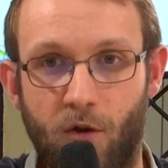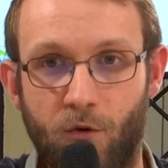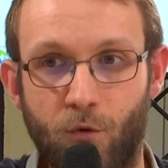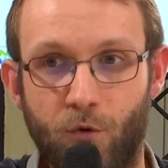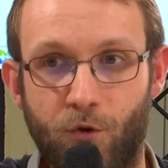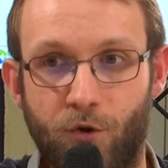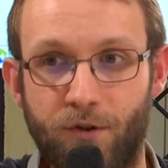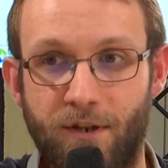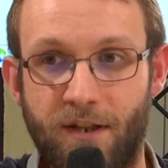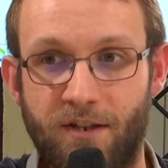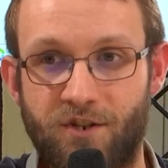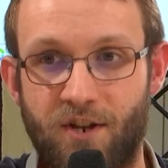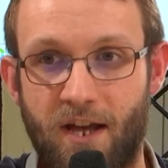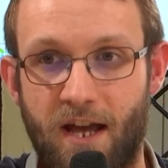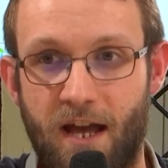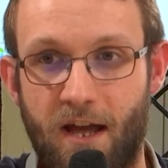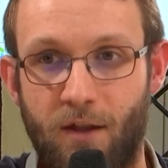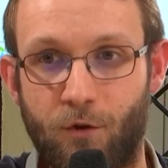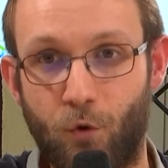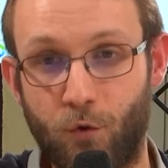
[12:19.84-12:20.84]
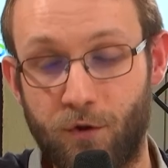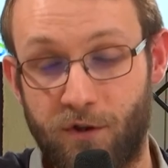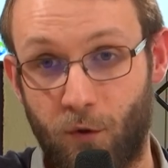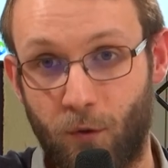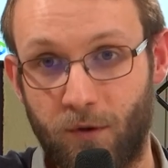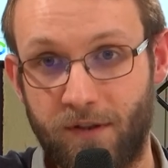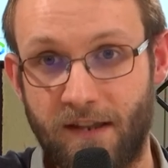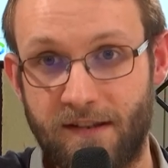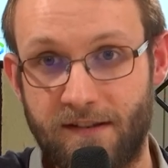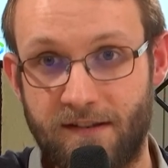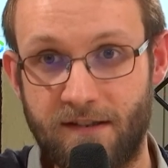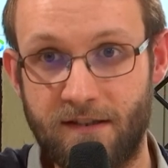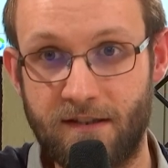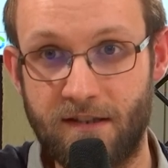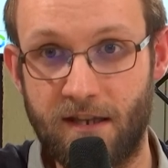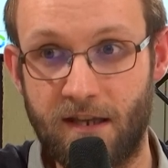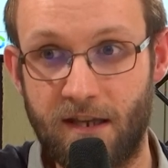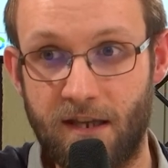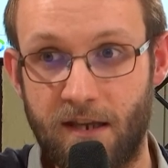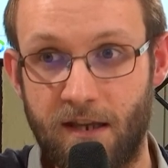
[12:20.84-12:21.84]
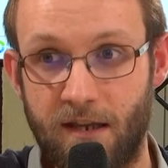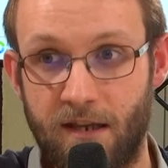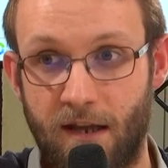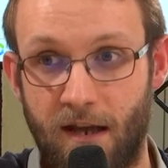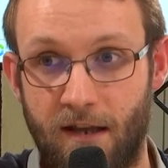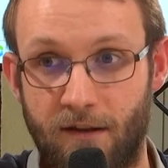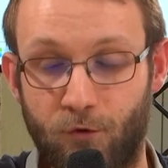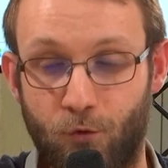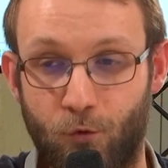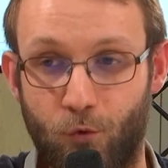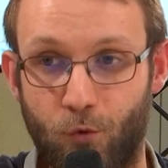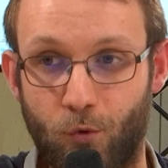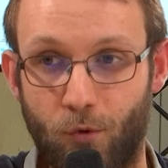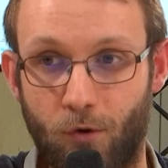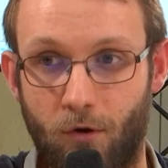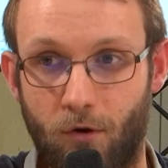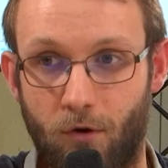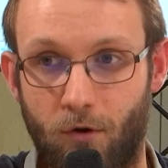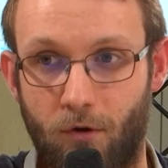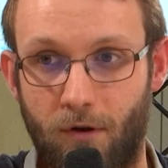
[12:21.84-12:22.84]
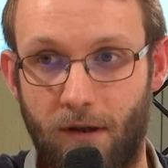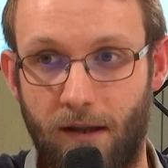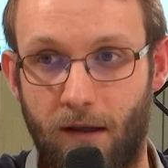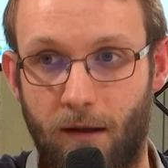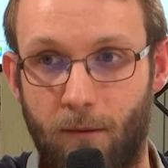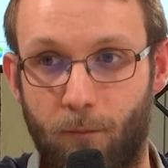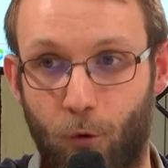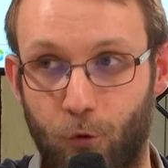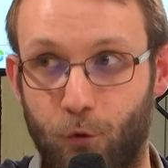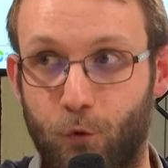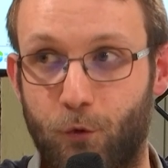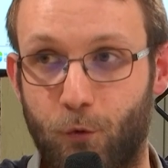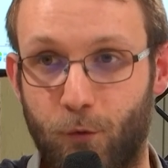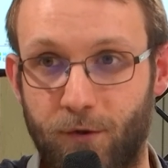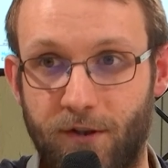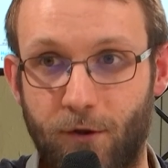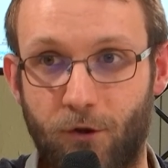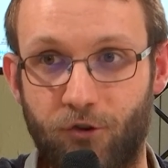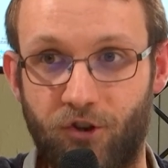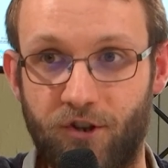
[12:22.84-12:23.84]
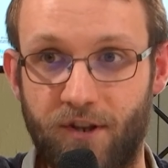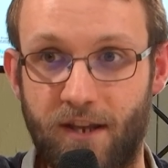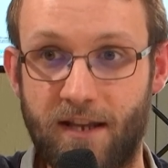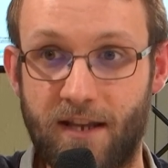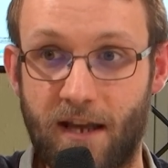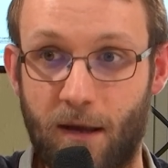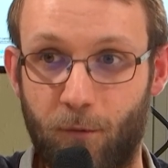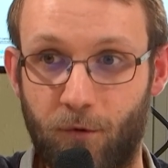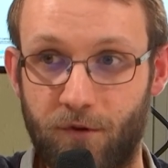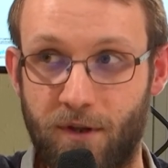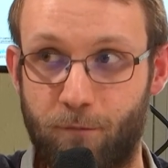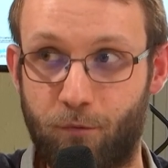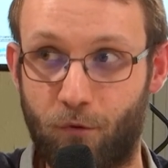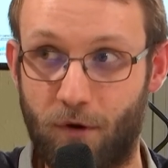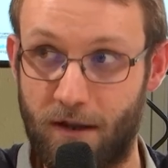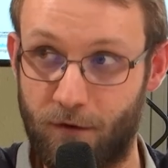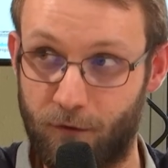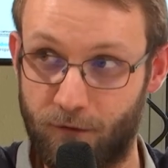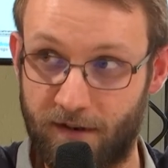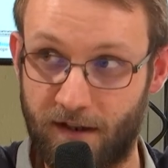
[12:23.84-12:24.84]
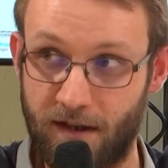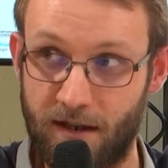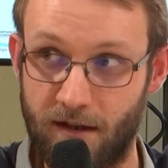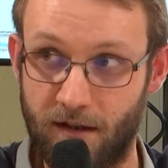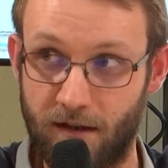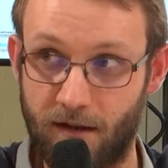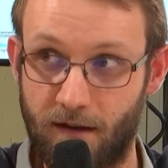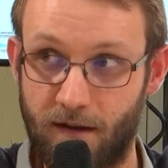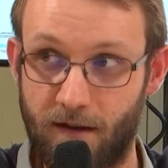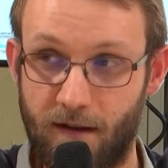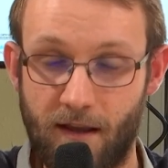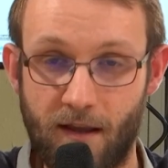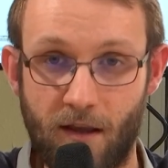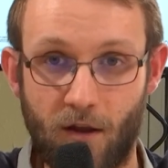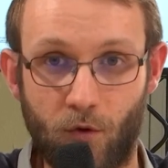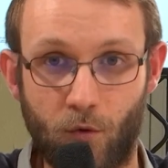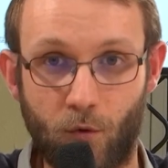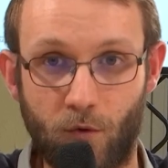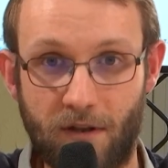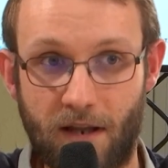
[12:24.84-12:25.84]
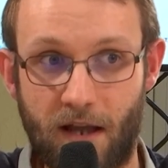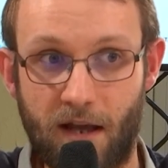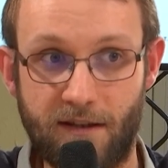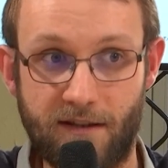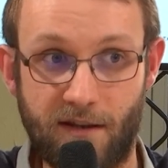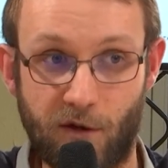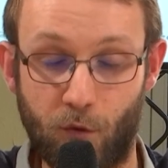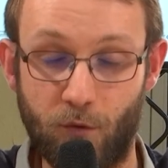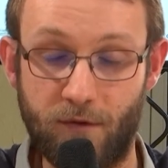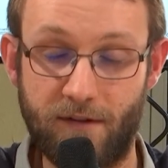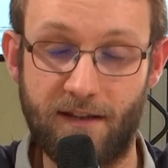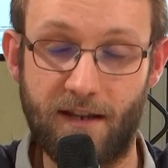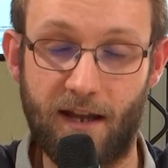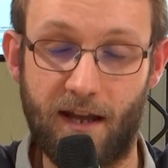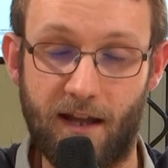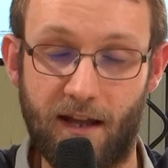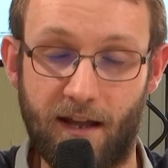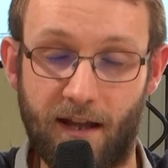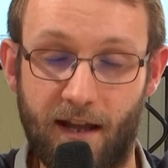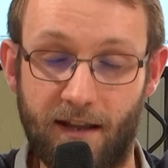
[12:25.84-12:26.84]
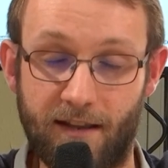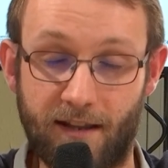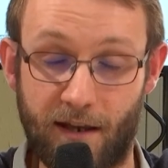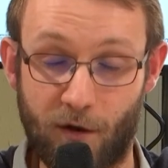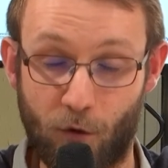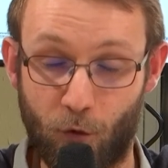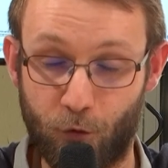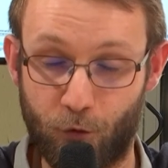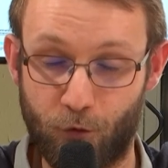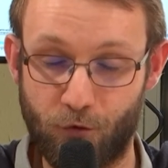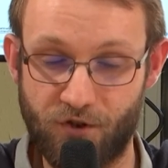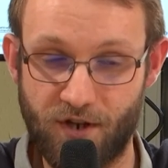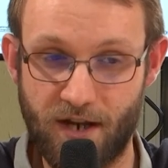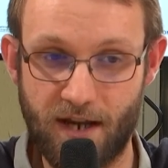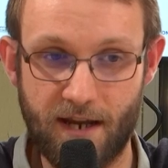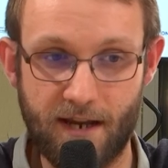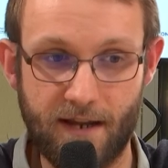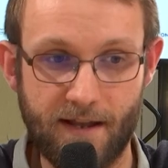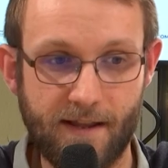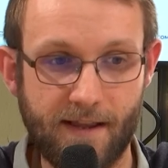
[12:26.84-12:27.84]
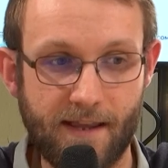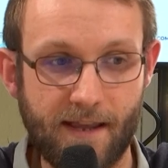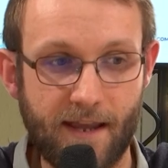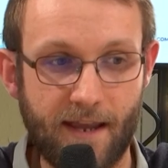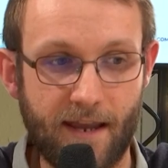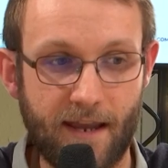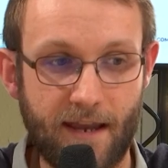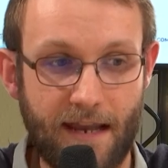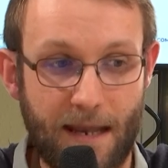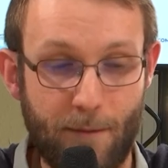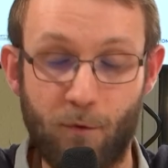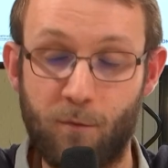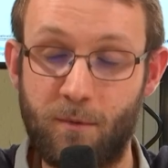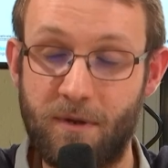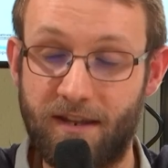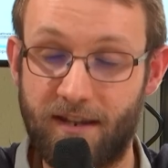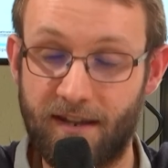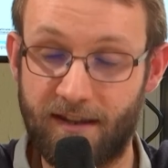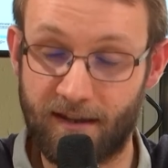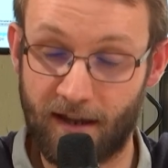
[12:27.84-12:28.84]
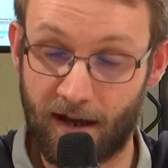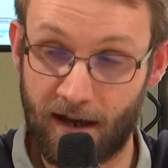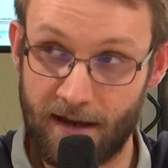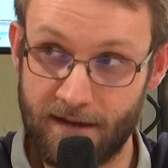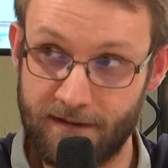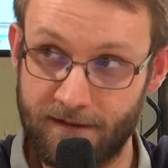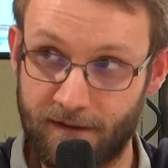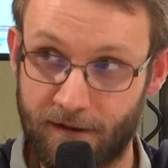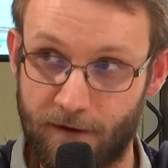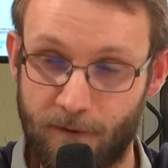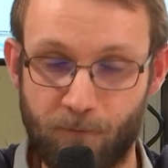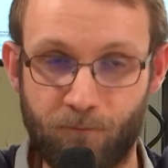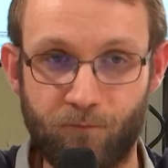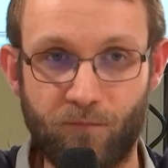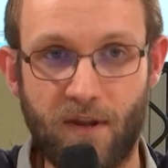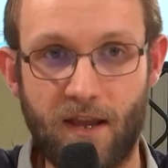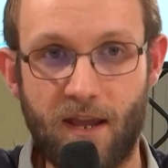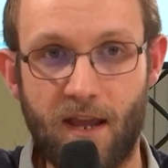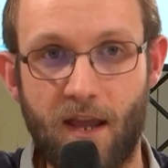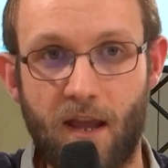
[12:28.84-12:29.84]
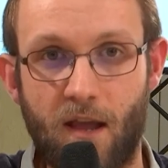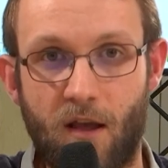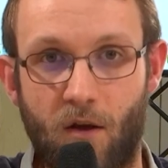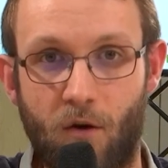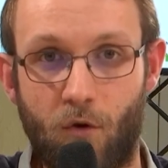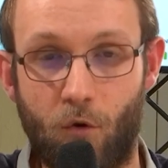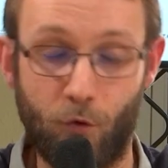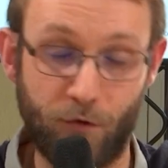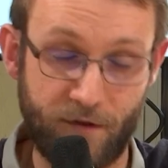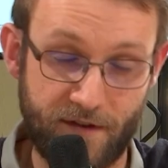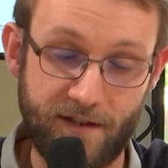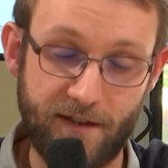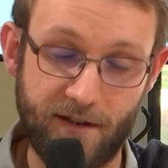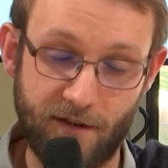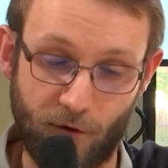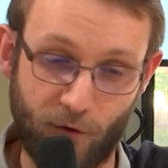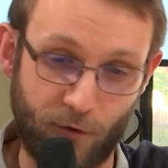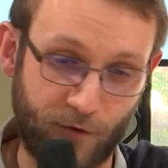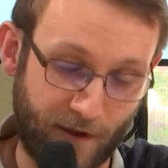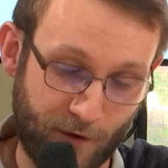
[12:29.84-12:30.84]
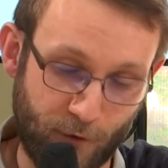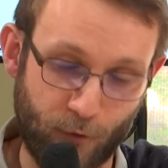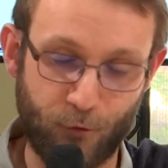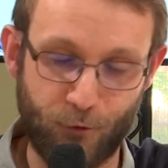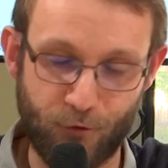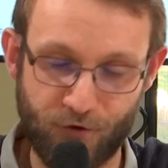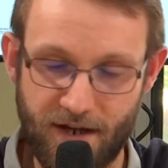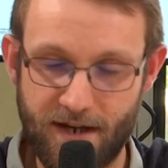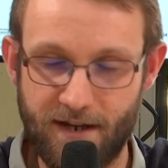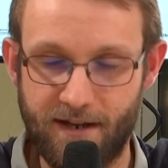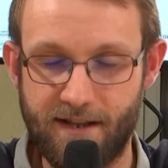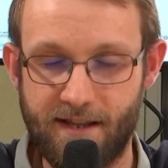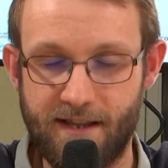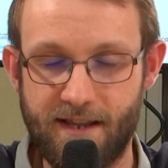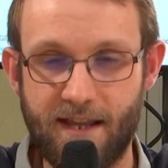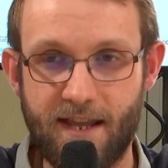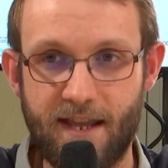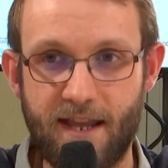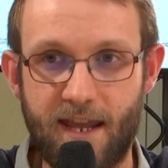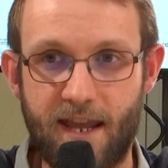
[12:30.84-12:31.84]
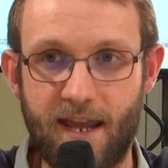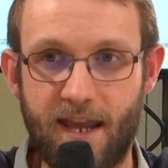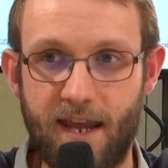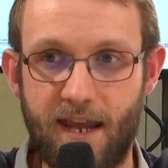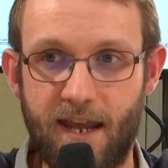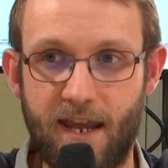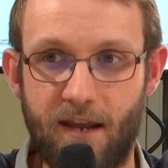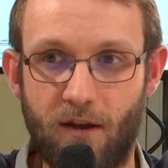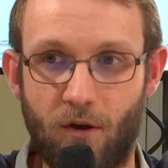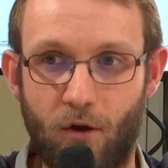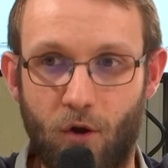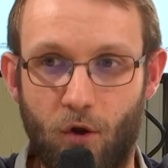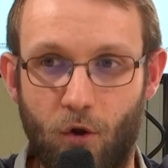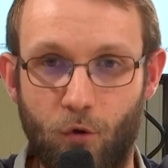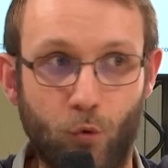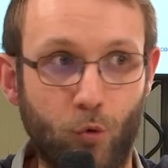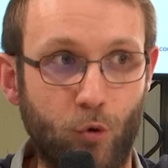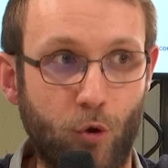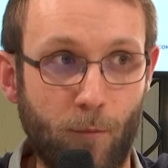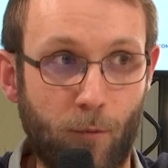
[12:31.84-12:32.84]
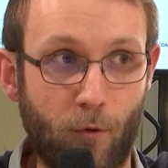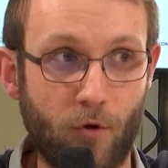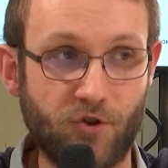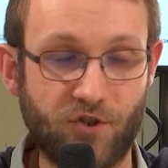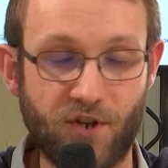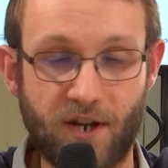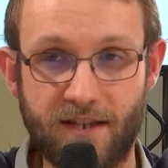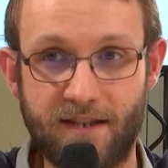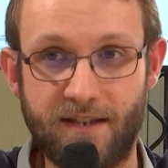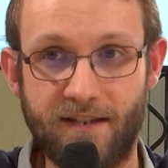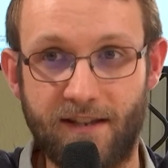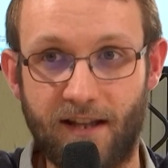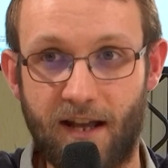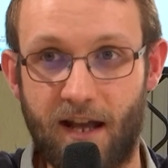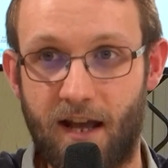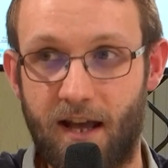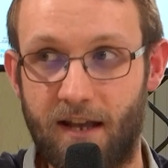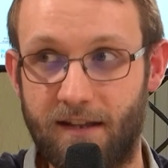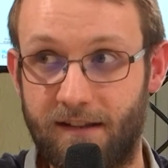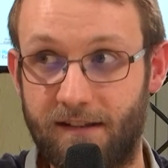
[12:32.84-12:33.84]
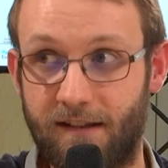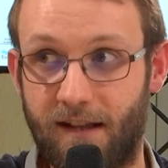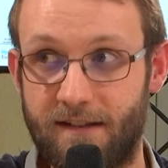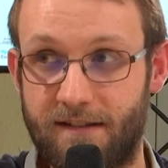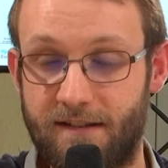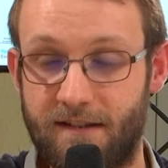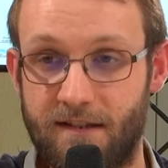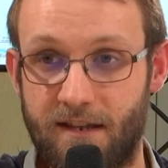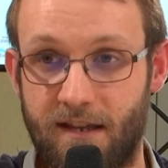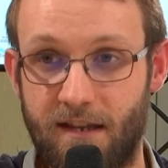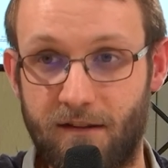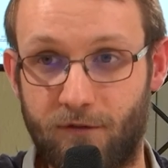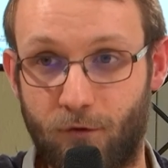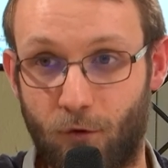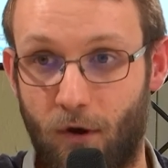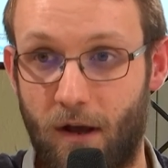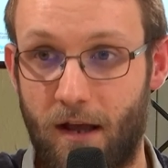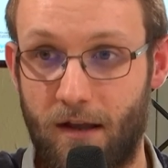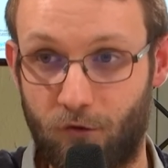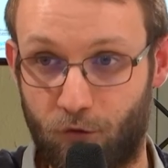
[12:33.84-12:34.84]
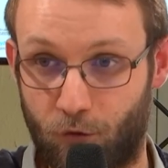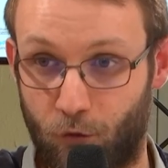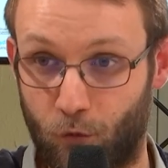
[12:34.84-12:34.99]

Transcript: donc il y en a déjà deux qui ont été signés, un sur la production d'hydrogène décarboné pour l'industrie, donc là, qui est aussi un, très gros sujet, et la mobilité terrestre, euh, aussi euh, très gros sujet. Et euh, donc le prochain qui sera, qui sera signé sera